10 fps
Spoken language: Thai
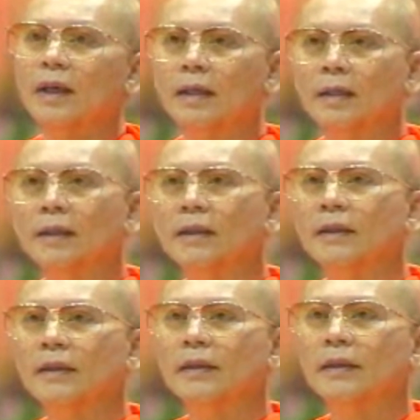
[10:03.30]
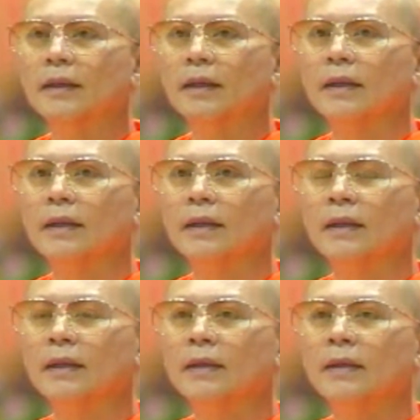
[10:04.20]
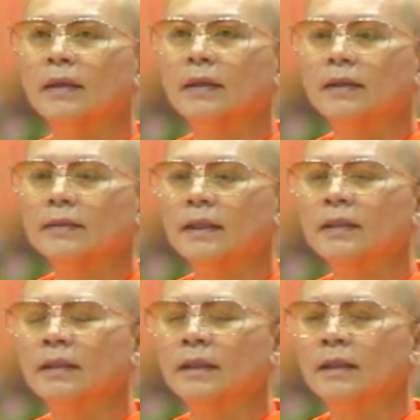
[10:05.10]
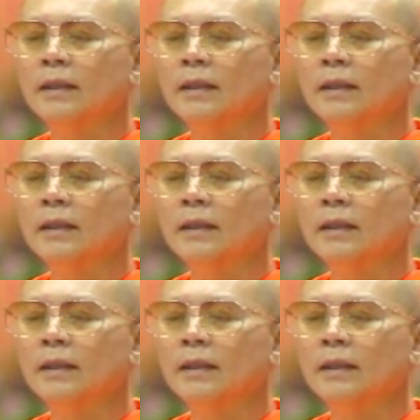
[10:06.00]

ได้ เออ เช่น